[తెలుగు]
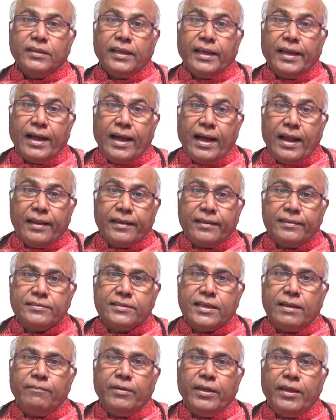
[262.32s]
ఇక వాళ్ళకి
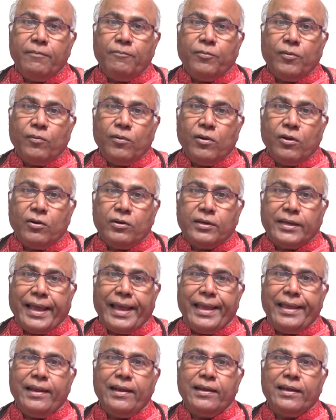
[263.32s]
సమీపంలో
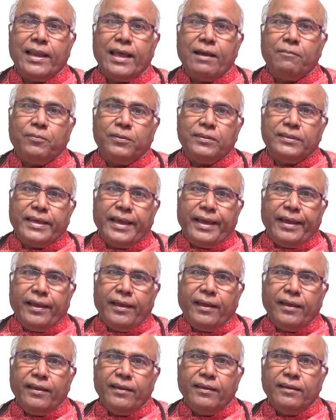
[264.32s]
టాయిలెట్ లేకపోతే
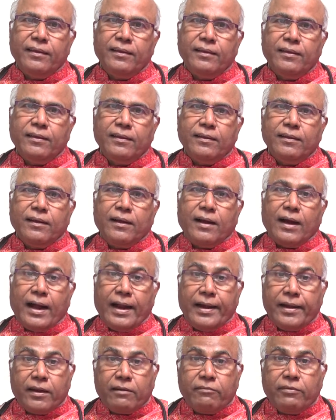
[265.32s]

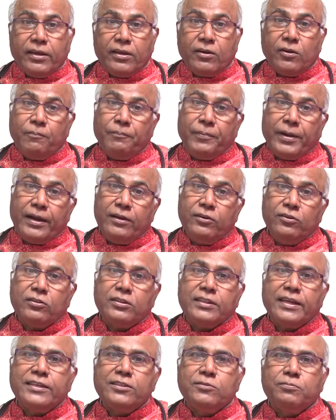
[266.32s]
అండర్వేరో ప్యాంటో
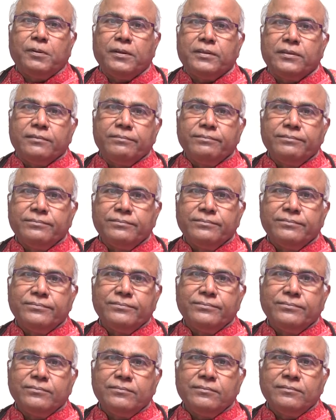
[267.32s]
తడిచిపోతుంది
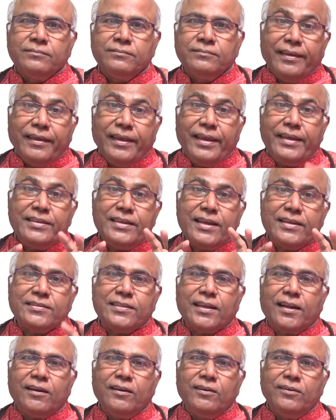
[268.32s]
ఏం
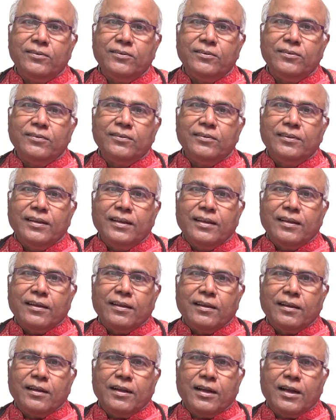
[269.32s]
చేస్తారు వాళ్ళు
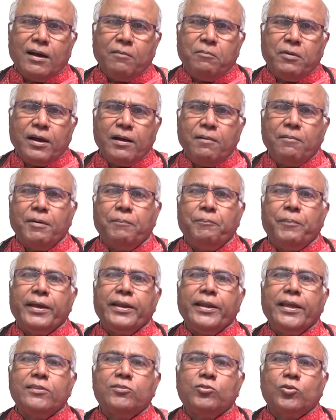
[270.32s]
గబగబ
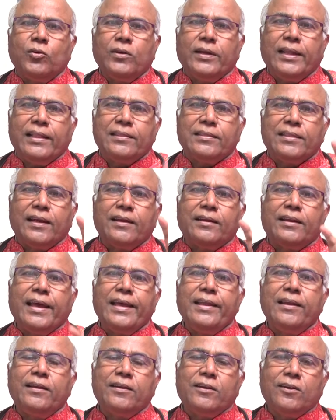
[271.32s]
పరిగెత్తుకుంటూ వెళ్తారు
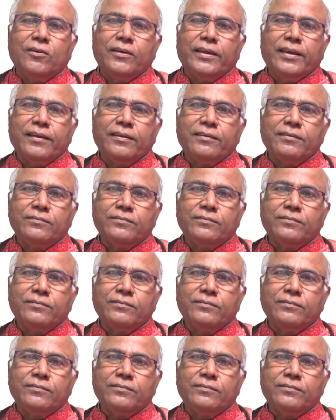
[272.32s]
టాయిలెట్లోకి